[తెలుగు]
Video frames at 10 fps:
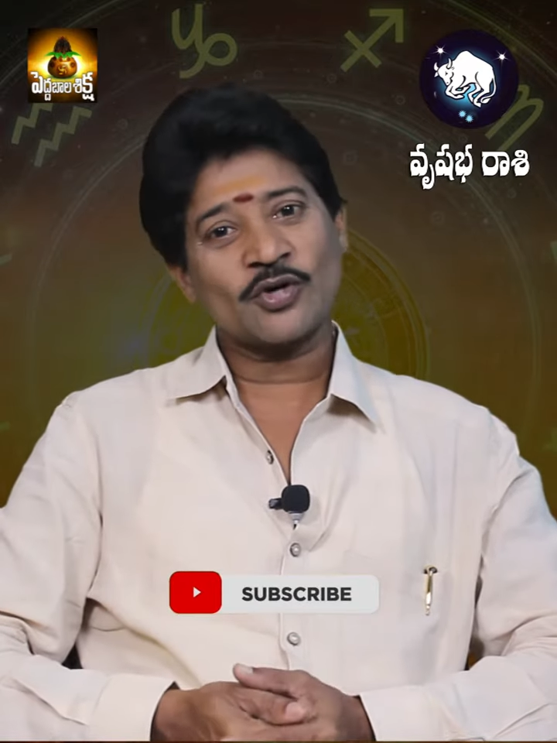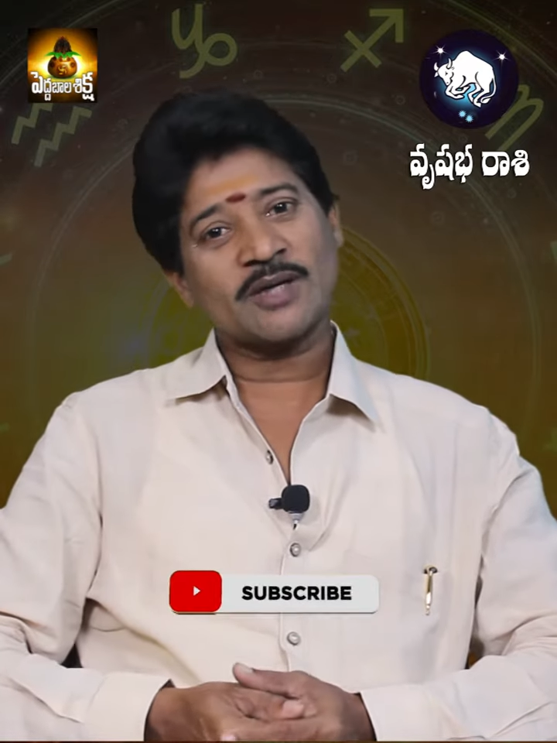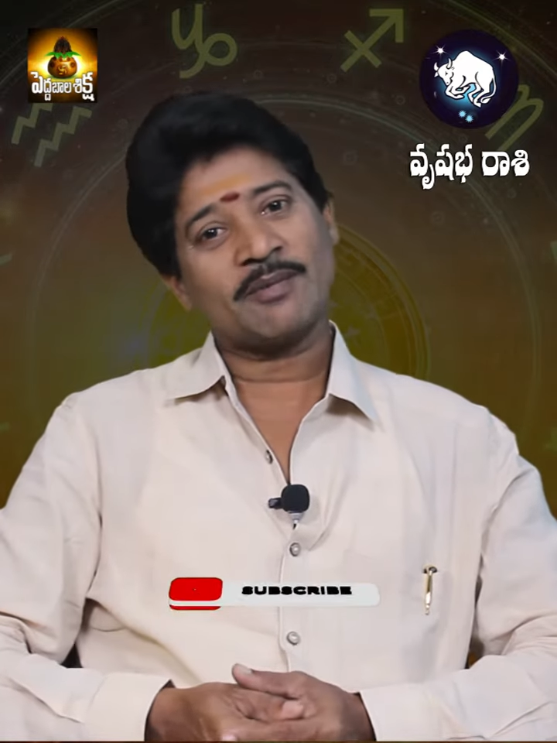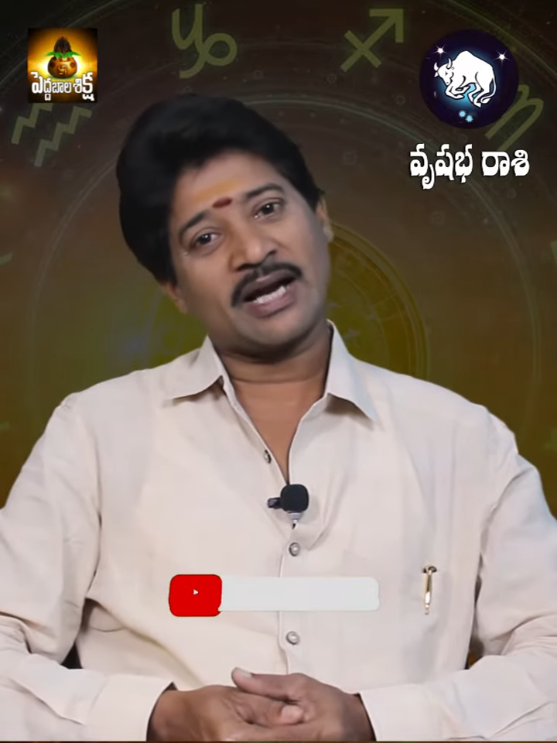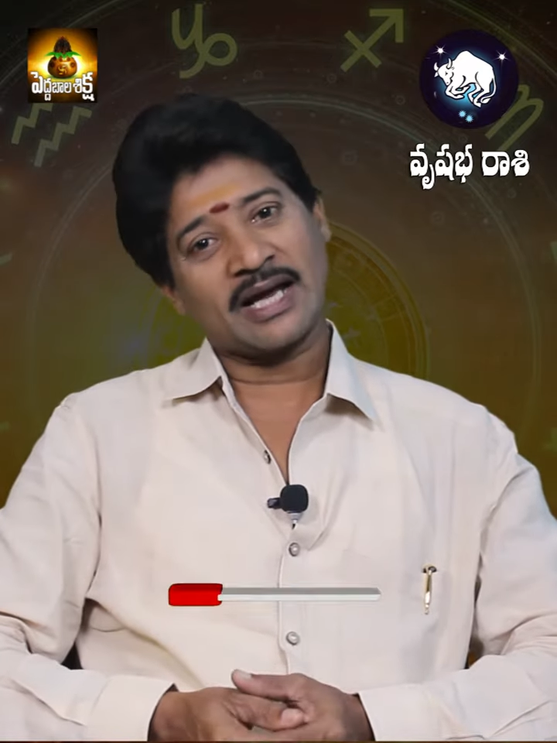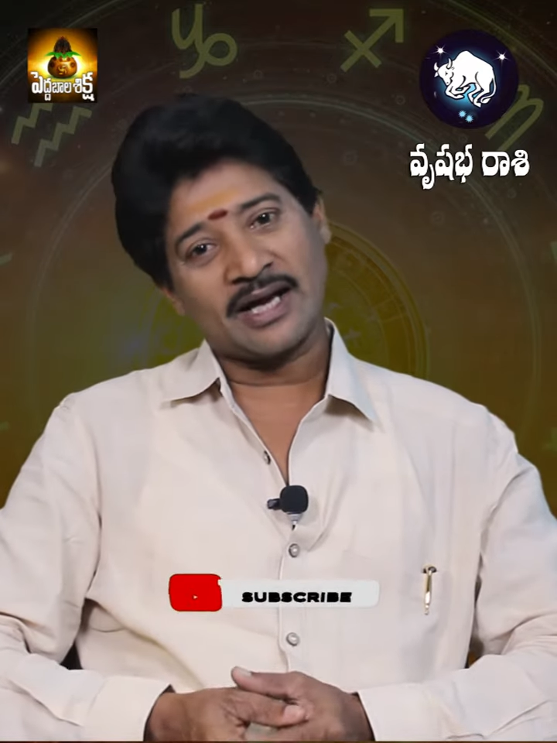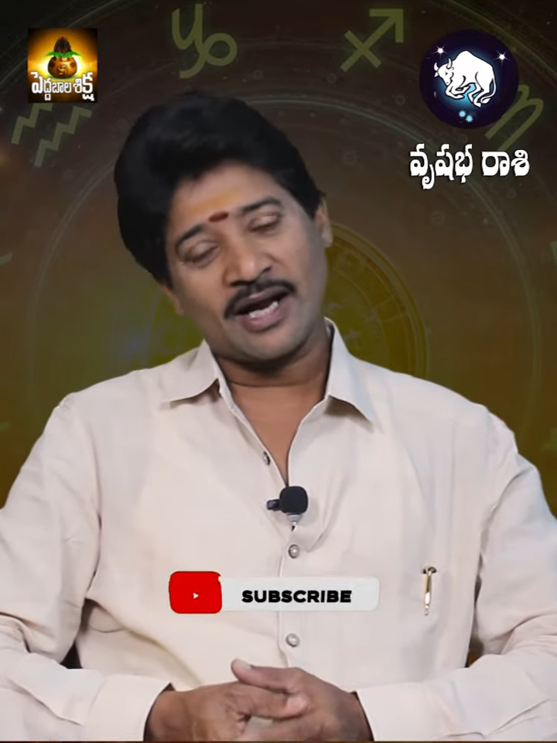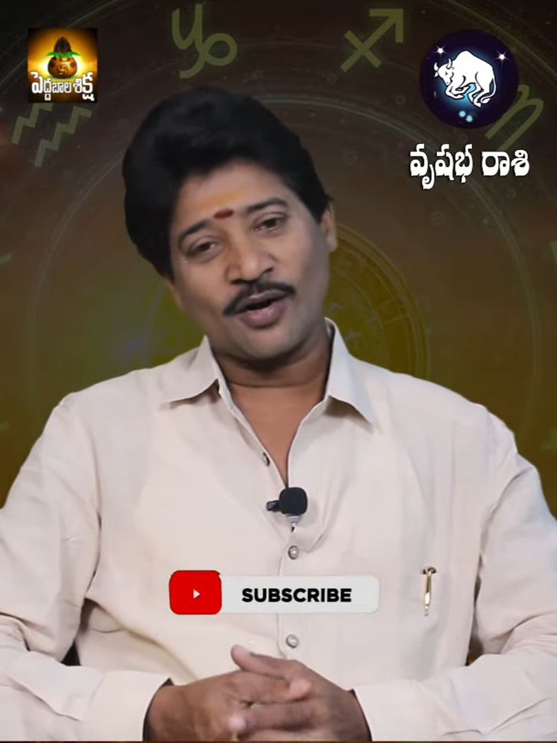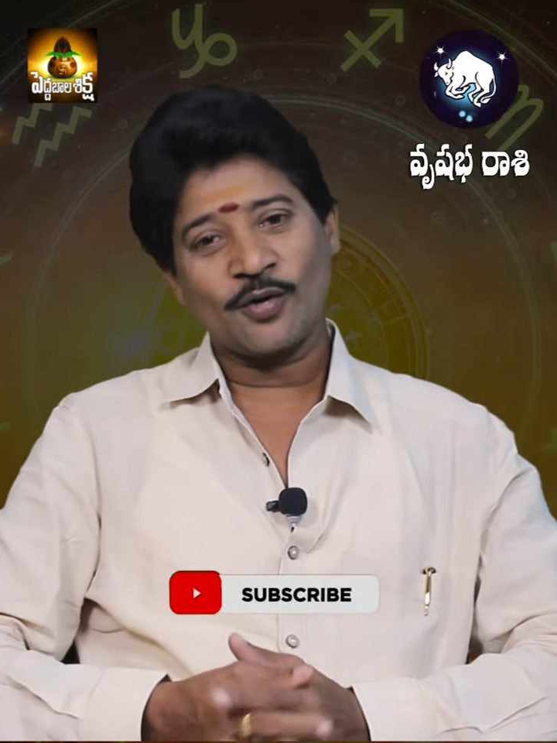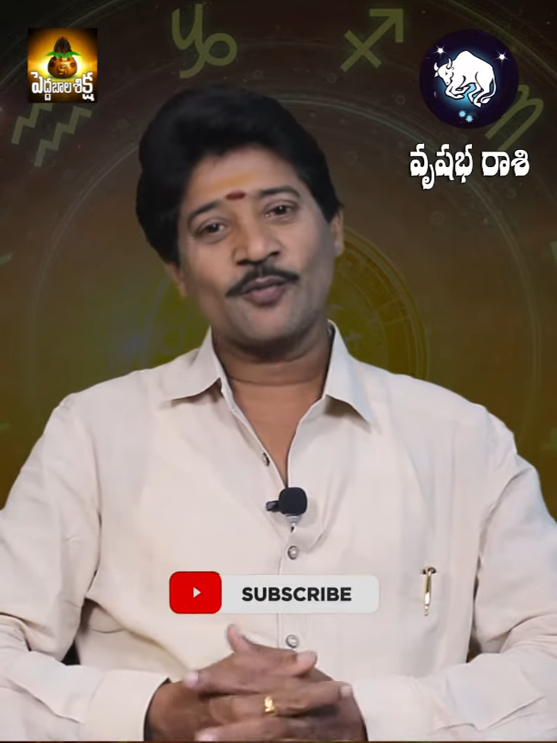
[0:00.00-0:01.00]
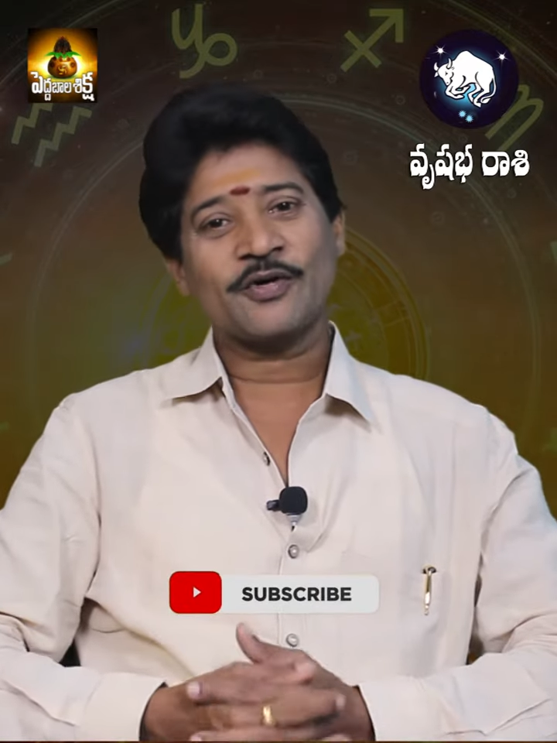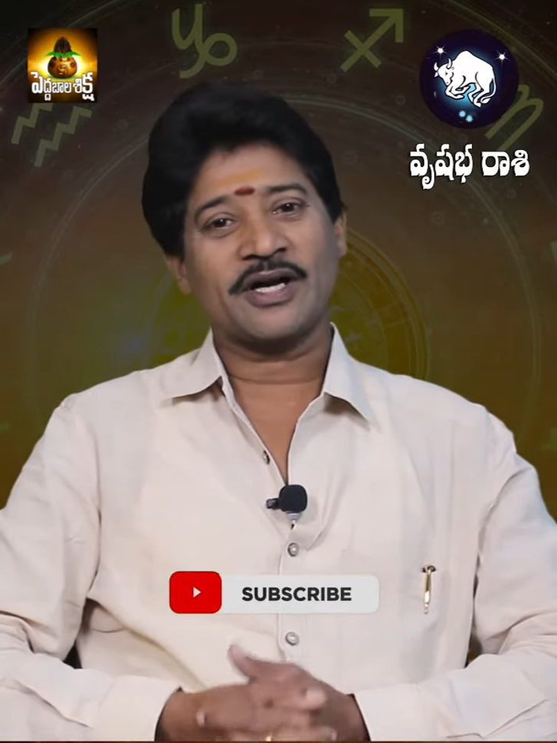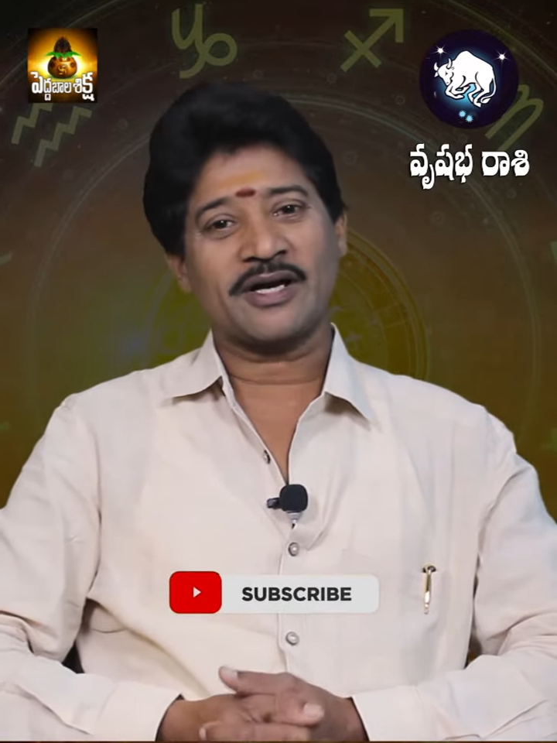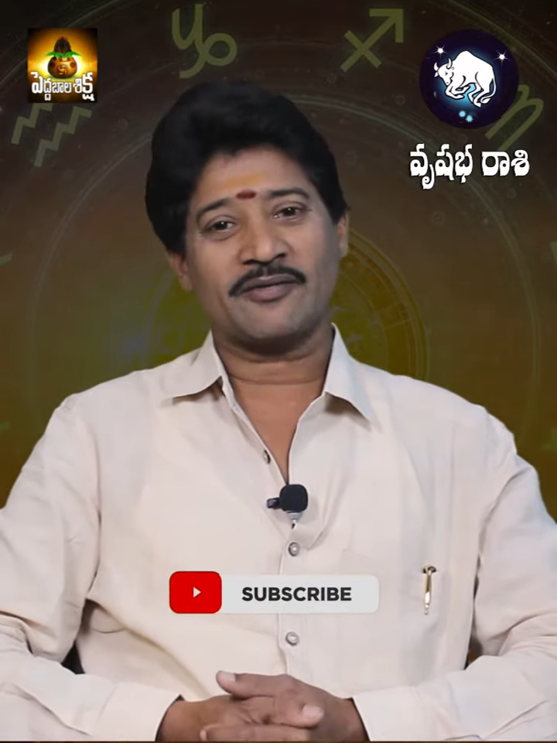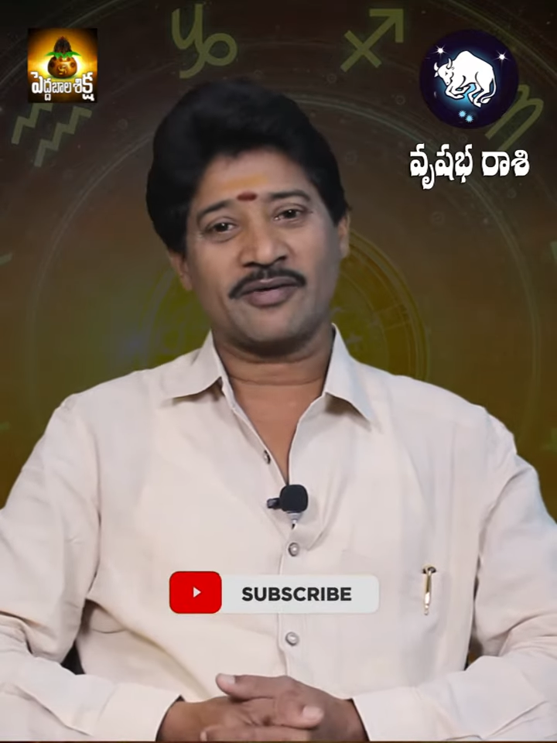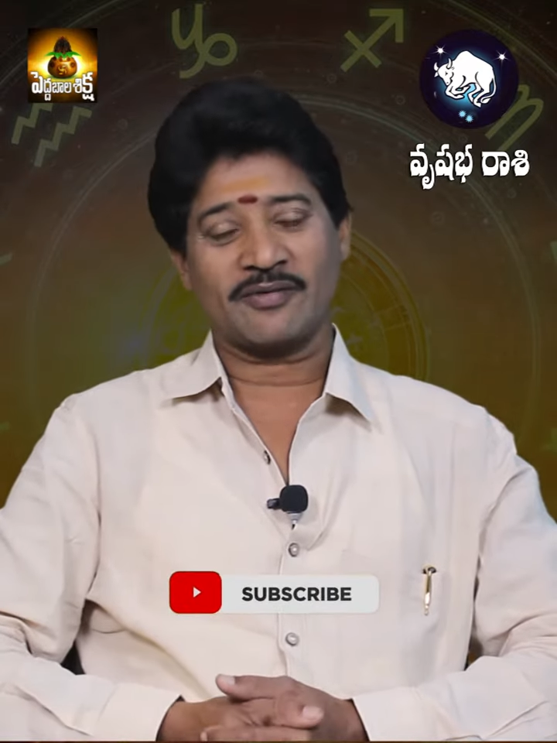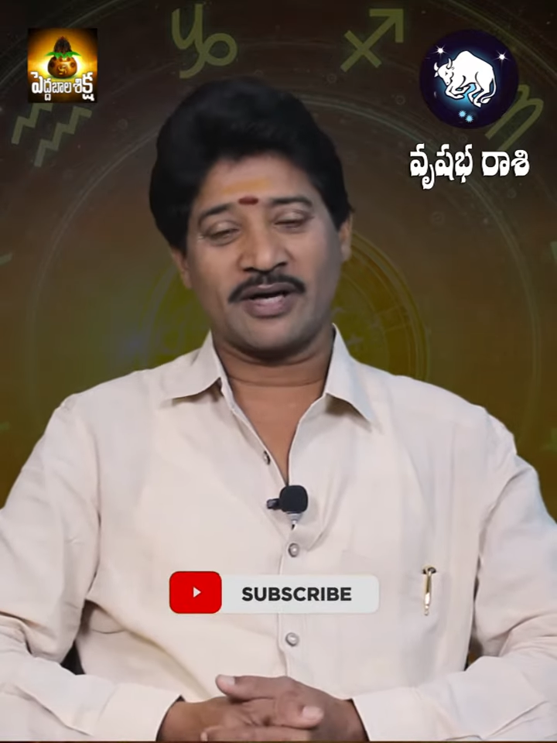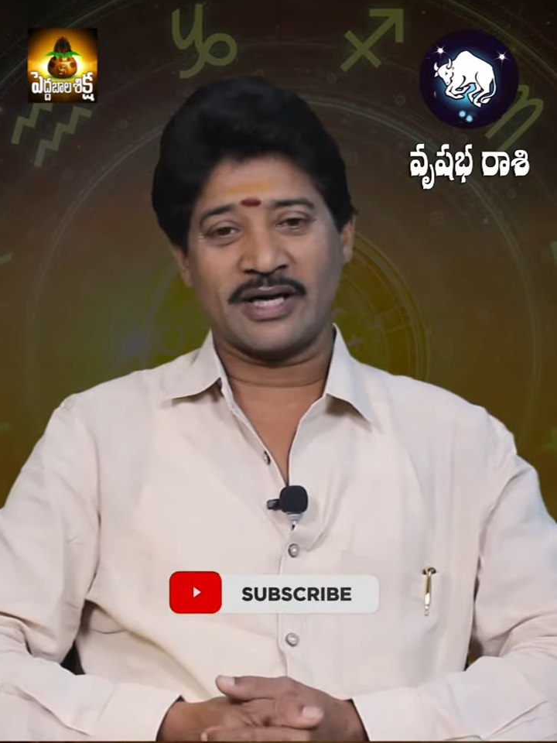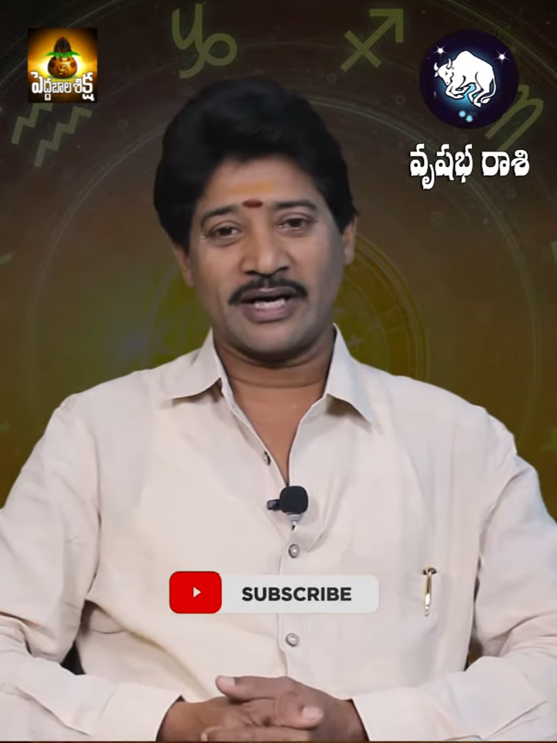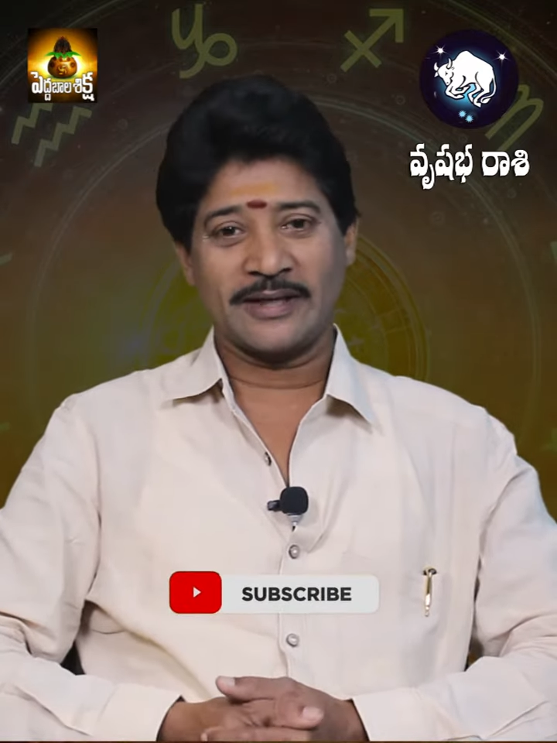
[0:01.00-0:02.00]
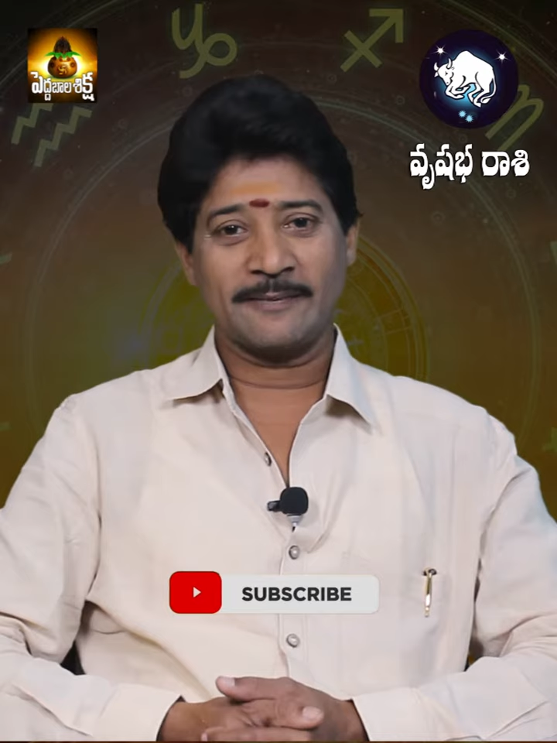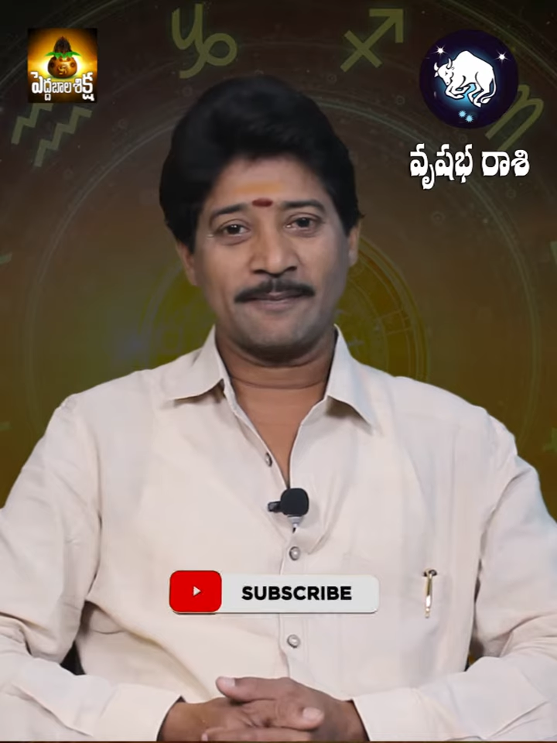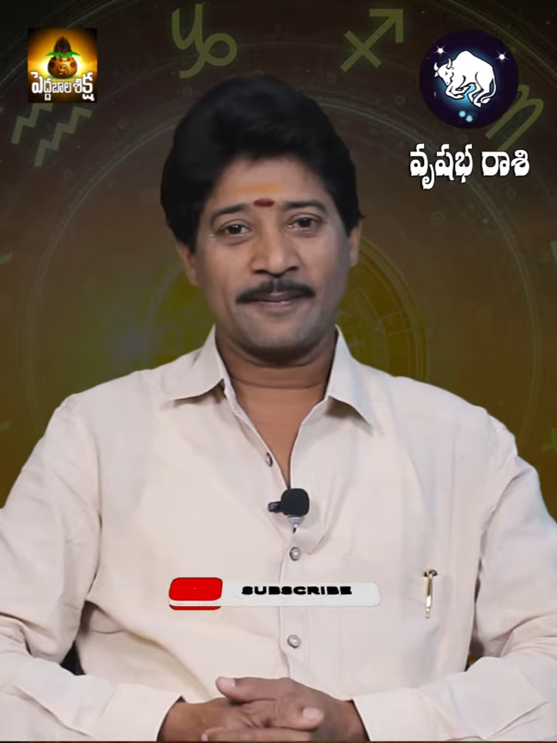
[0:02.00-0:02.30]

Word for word: వృషభ లగ్నంలో పుట్టినటువంటి వారు కానీ